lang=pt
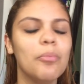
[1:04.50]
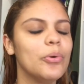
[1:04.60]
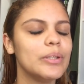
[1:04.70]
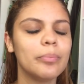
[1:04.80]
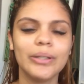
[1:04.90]
é
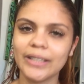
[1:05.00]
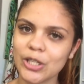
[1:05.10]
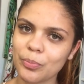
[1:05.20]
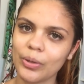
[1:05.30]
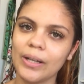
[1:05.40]
muito
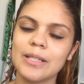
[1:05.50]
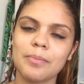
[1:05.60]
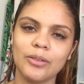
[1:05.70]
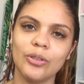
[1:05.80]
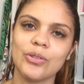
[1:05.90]
importante pro
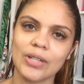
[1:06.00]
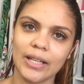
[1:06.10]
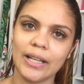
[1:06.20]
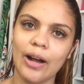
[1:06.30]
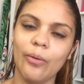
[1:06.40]
crescimento do nosso
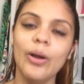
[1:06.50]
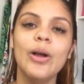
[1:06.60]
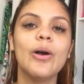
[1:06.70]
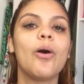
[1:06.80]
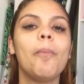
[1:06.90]
canal.
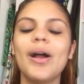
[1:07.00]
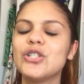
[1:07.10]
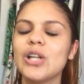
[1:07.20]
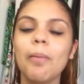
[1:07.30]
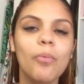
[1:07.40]

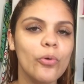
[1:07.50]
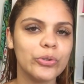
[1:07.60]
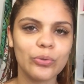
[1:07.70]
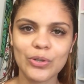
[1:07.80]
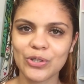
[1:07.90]
Compartilha
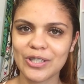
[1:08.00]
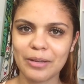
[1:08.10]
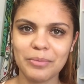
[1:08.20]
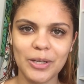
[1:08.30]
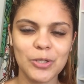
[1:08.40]
muito com as suas
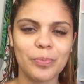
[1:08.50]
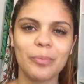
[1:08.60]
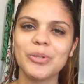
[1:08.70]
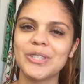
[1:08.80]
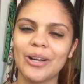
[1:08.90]
amigas pra
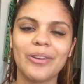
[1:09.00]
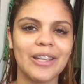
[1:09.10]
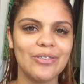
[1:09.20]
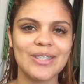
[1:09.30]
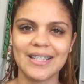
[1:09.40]
mostrar o
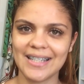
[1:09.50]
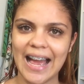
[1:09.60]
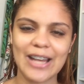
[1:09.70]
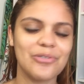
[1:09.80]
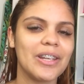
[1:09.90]
que, que vocês
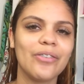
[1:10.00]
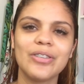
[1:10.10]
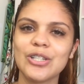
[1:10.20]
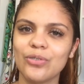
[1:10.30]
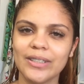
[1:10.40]
acham, o que, que
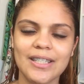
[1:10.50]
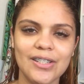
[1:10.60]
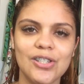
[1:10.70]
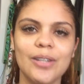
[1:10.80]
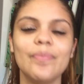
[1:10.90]
vocês vão
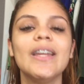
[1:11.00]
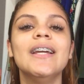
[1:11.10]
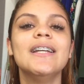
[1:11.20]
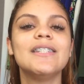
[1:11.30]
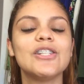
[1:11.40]
decidir.
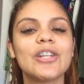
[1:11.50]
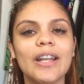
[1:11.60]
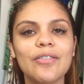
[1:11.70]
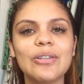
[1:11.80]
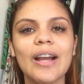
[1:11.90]
Se
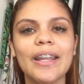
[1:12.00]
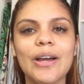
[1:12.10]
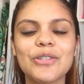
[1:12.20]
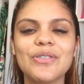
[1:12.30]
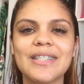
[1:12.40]
inscreve no
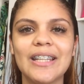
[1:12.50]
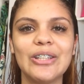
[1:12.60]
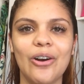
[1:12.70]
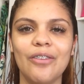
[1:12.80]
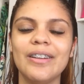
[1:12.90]
canal se você é
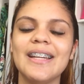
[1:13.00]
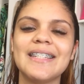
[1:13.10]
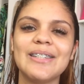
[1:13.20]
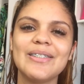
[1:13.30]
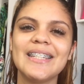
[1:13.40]
nova e
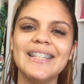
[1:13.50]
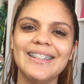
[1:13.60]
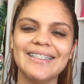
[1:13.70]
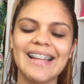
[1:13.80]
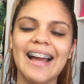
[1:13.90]
assina o
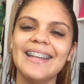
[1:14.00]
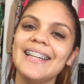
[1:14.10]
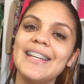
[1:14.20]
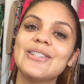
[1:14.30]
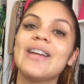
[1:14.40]
sininho, tá?
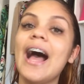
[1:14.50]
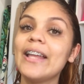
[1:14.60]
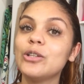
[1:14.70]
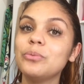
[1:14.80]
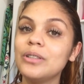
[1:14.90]
E é isso.
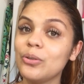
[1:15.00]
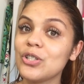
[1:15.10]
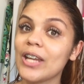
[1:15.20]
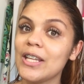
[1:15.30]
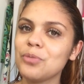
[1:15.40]
Ah, não, não
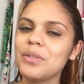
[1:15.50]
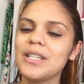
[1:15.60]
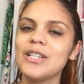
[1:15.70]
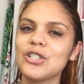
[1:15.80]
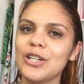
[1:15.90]
esquece de me
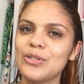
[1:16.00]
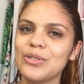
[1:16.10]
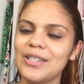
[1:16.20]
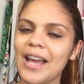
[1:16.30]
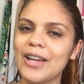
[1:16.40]
seguir nas redes
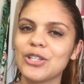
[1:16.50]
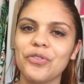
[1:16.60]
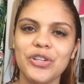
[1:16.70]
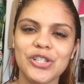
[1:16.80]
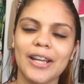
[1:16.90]
sociais, que
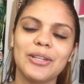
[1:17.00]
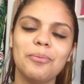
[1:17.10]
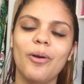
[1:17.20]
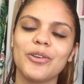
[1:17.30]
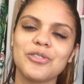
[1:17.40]
eu vou deixar aqui
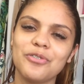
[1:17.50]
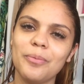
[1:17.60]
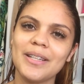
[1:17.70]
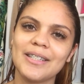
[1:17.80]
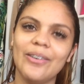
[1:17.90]
no box de
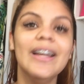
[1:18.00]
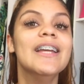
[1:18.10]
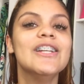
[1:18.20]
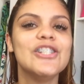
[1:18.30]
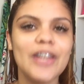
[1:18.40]
informação.
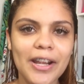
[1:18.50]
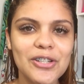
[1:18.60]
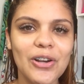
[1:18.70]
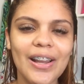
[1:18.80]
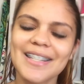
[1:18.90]
Chega
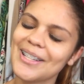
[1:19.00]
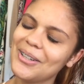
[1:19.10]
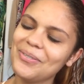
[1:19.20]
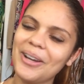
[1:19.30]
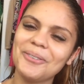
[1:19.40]
de
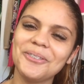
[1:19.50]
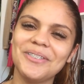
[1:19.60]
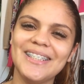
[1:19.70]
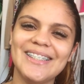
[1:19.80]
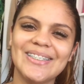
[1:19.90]
enrolação e bora pro
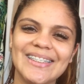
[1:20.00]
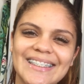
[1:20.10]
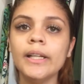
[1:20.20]
vídeo.